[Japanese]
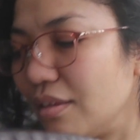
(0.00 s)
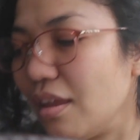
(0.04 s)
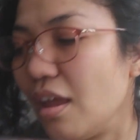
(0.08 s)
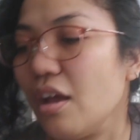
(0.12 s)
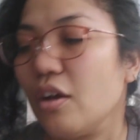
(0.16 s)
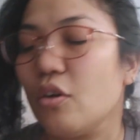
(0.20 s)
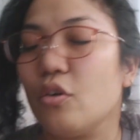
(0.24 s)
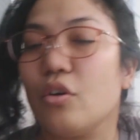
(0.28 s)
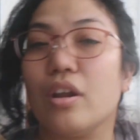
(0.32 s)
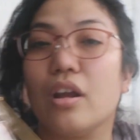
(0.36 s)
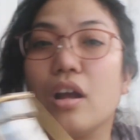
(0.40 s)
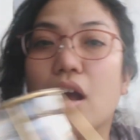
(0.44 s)

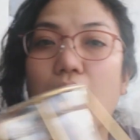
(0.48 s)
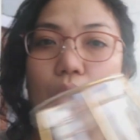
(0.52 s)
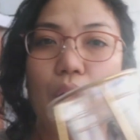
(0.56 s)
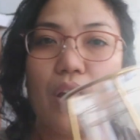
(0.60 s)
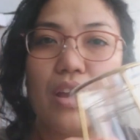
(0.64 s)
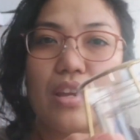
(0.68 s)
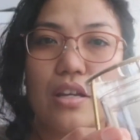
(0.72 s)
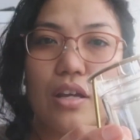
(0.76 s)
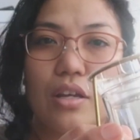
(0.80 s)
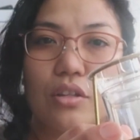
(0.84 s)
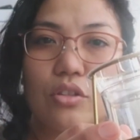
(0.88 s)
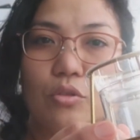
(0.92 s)
でこれ可
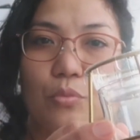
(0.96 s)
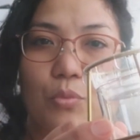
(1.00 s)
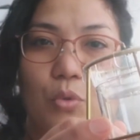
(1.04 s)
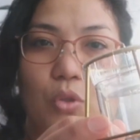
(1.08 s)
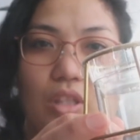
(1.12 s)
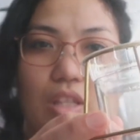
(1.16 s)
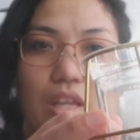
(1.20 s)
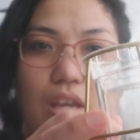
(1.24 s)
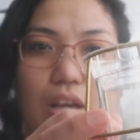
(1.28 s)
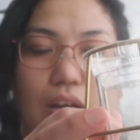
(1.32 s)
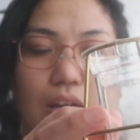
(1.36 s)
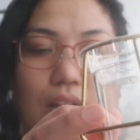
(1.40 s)
愛いなと
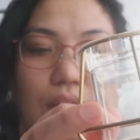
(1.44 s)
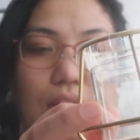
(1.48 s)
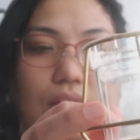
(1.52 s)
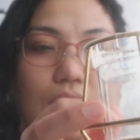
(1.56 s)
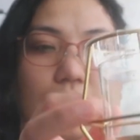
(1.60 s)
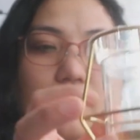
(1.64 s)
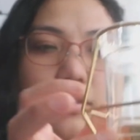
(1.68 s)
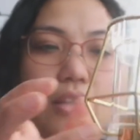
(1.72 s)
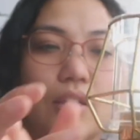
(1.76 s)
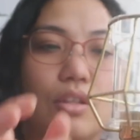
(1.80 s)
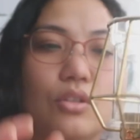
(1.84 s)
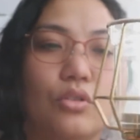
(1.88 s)
思って買っ
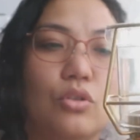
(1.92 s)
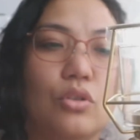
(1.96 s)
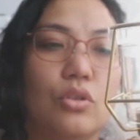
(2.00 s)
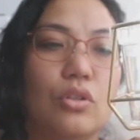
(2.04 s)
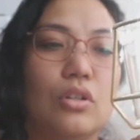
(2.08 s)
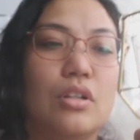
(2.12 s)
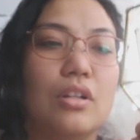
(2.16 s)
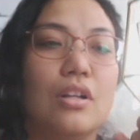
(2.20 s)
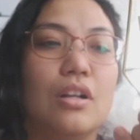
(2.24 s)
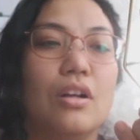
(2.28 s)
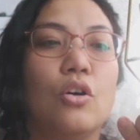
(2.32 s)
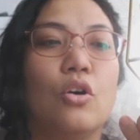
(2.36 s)
たんだけ
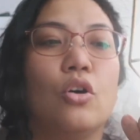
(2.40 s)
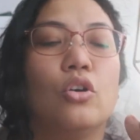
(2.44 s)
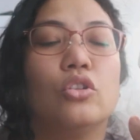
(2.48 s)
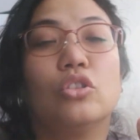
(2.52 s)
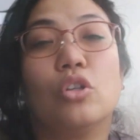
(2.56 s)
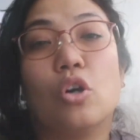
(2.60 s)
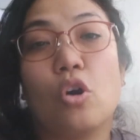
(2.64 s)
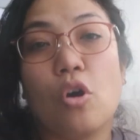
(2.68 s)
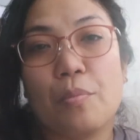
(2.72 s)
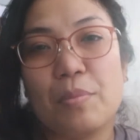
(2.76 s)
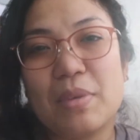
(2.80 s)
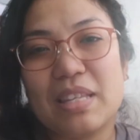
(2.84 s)
ど
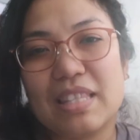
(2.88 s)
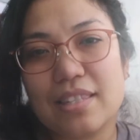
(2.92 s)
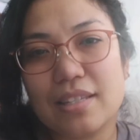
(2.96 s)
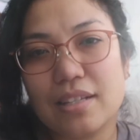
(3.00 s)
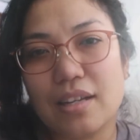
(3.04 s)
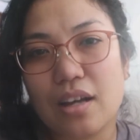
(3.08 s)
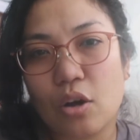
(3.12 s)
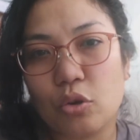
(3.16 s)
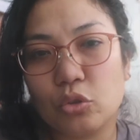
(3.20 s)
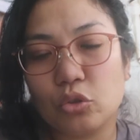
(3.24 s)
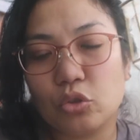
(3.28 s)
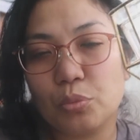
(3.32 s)
本当は3
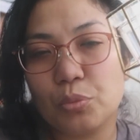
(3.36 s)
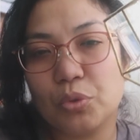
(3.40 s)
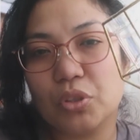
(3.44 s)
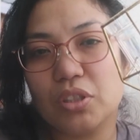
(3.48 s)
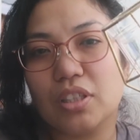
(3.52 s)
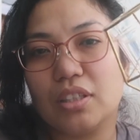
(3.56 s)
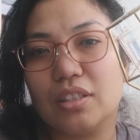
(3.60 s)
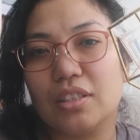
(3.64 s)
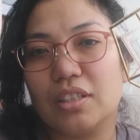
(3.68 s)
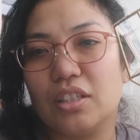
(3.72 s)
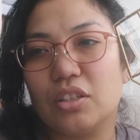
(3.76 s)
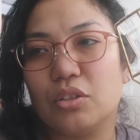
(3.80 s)
つ買おうと
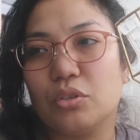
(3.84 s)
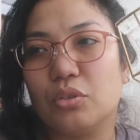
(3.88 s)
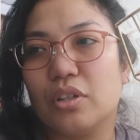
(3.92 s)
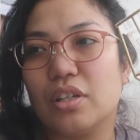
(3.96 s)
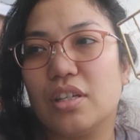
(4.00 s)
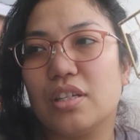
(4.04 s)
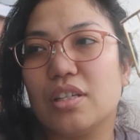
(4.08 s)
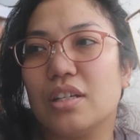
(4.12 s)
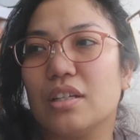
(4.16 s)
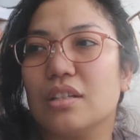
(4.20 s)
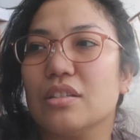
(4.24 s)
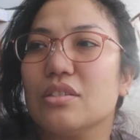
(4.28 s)
思ったんだけど
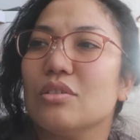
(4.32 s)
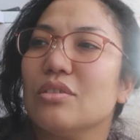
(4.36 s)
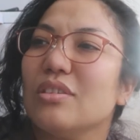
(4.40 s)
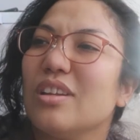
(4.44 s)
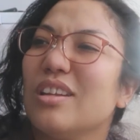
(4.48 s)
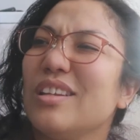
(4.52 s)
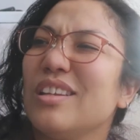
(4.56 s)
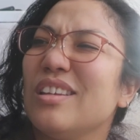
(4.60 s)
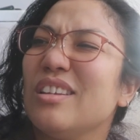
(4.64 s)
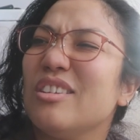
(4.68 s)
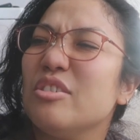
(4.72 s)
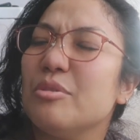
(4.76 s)
AJ がそん
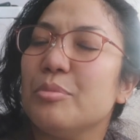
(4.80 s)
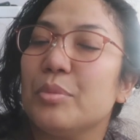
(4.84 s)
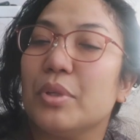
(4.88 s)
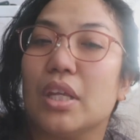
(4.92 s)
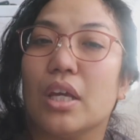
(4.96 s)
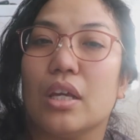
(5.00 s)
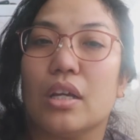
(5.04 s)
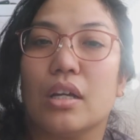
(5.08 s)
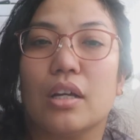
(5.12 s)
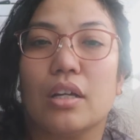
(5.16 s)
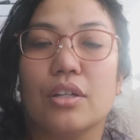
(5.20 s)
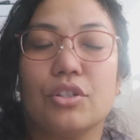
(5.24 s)
なにいる
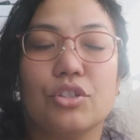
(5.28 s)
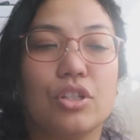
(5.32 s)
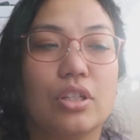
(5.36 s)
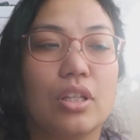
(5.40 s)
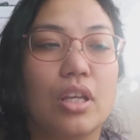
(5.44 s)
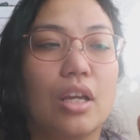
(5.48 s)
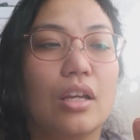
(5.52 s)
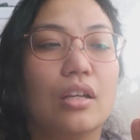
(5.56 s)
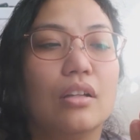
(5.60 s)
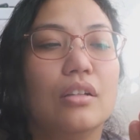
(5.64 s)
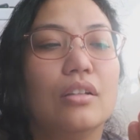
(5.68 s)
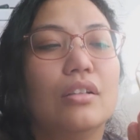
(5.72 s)
みたいな感
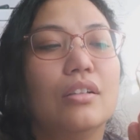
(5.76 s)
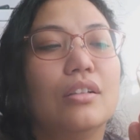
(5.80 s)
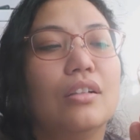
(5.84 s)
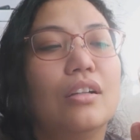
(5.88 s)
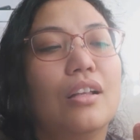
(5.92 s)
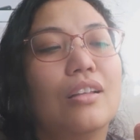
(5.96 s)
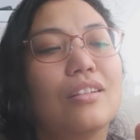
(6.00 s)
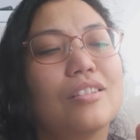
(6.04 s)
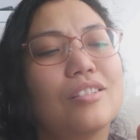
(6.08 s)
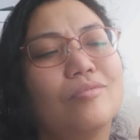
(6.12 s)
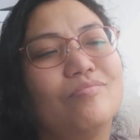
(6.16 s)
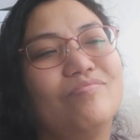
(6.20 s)
じで
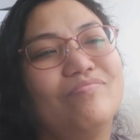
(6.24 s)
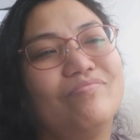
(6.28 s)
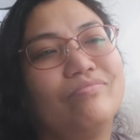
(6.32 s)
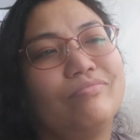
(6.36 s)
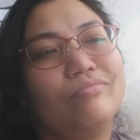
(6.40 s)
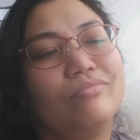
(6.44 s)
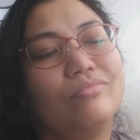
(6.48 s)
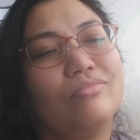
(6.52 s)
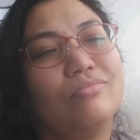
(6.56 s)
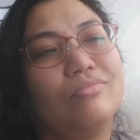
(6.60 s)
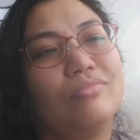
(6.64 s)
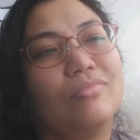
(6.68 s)
私
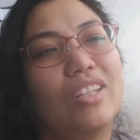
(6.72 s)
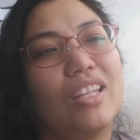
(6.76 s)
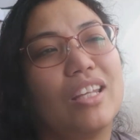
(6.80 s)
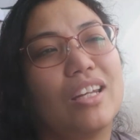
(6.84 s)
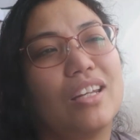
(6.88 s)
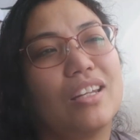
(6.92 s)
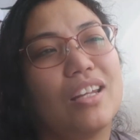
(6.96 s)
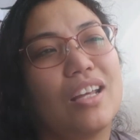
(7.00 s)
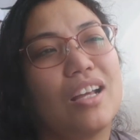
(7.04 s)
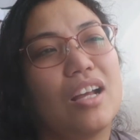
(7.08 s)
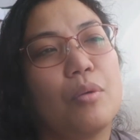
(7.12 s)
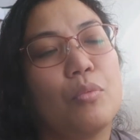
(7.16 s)
うん
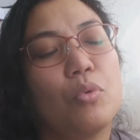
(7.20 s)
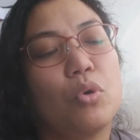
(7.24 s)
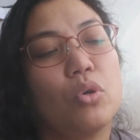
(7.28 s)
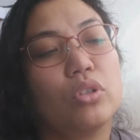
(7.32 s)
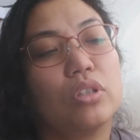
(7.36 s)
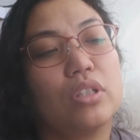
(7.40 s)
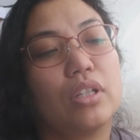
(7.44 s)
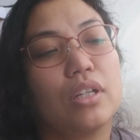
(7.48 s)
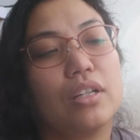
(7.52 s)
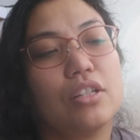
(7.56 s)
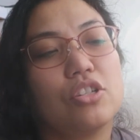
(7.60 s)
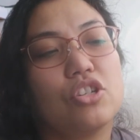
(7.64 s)
いらないか
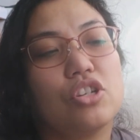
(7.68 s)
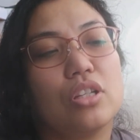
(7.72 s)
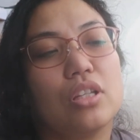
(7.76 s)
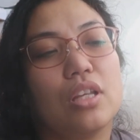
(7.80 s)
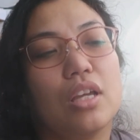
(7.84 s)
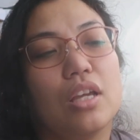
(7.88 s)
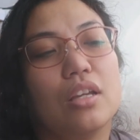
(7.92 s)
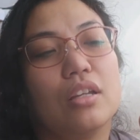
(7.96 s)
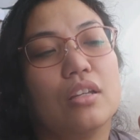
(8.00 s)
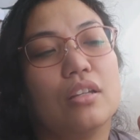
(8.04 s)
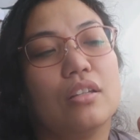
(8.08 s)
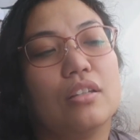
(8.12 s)
もって感じ
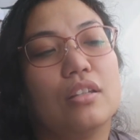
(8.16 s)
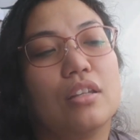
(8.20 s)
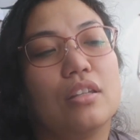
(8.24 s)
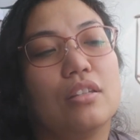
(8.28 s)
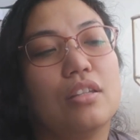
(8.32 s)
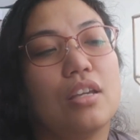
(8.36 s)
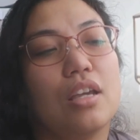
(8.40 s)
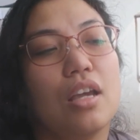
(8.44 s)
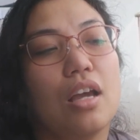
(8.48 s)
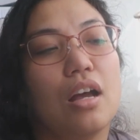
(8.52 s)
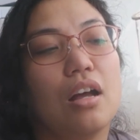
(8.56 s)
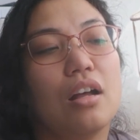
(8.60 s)
で
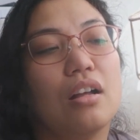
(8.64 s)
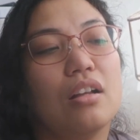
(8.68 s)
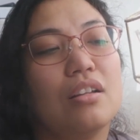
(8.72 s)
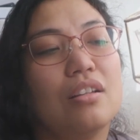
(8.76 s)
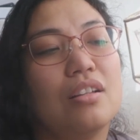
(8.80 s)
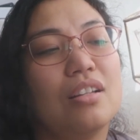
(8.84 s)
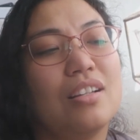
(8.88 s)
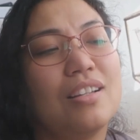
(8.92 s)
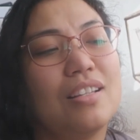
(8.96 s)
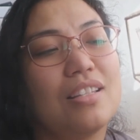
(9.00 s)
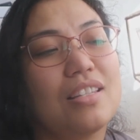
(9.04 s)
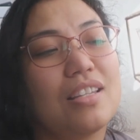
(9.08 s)
でディンが
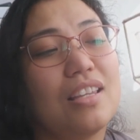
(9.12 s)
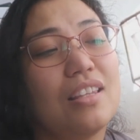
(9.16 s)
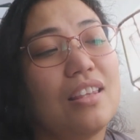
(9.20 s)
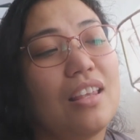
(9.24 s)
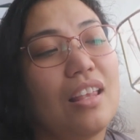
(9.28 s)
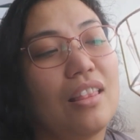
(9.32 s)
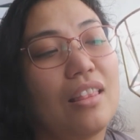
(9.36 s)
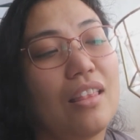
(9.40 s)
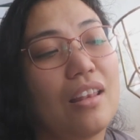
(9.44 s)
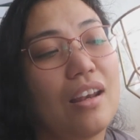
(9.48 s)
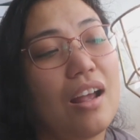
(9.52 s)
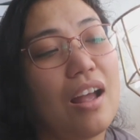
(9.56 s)
好き
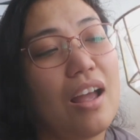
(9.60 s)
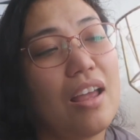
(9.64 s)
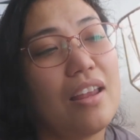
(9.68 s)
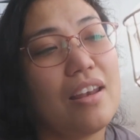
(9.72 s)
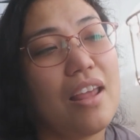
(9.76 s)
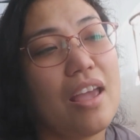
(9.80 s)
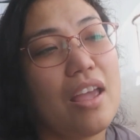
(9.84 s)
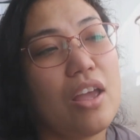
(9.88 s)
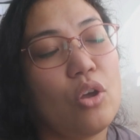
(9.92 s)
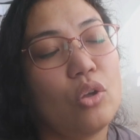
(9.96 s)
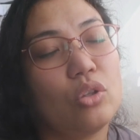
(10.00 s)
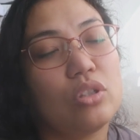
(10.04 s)
だったら買
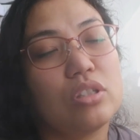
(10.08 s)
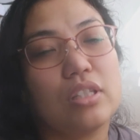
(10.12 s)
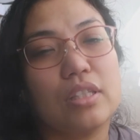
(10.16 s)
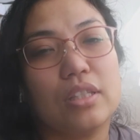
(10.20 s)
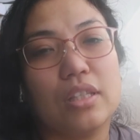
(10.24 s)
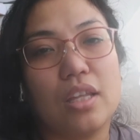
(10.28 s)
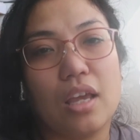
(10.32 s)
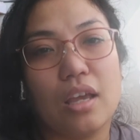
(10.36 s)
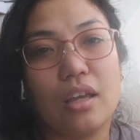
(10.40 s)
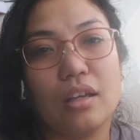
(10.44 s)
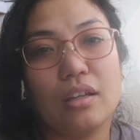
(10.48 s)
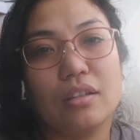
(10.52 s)
えないよって
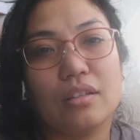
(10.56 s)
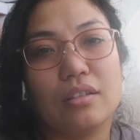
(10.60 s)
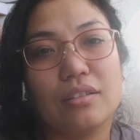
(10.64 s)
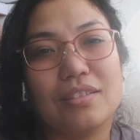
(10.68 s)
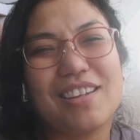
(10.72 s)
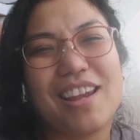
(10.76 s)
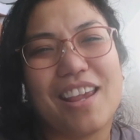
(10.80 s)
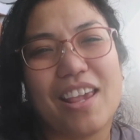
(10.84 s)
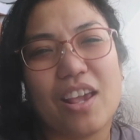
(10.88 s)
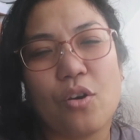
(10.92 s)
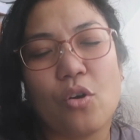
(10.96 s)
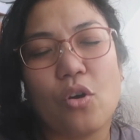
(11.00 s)
言って
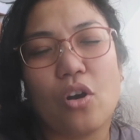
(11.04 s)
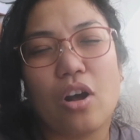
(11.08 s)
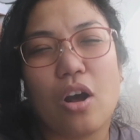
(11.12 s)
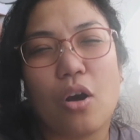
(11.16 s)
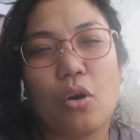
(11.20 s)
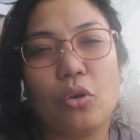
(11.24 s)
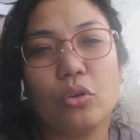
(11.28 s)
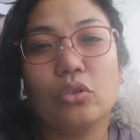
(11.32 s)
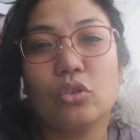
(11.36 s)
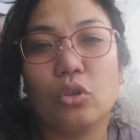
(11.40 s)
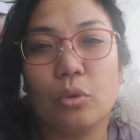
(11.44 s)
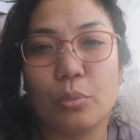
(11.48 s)
じゃあ1個
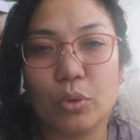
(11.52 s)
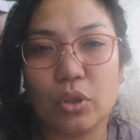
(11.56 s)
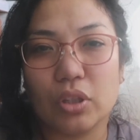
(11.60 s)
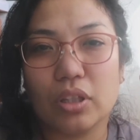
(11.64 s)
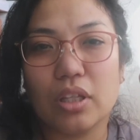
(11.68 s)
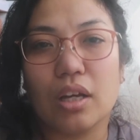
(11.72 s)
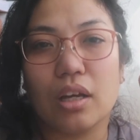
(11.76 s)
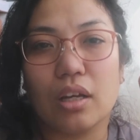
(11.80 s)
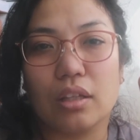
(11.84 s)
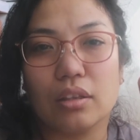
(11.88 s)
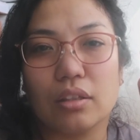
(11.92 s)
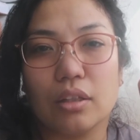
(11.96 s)
買おうと思っ
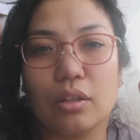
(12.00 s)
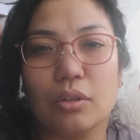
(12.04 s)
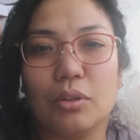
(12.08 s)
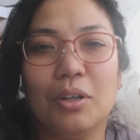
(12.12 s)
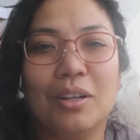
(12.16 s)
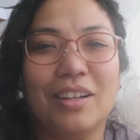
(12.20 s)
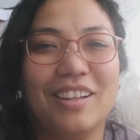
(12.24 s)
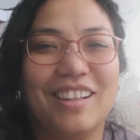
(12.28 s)
て買ったの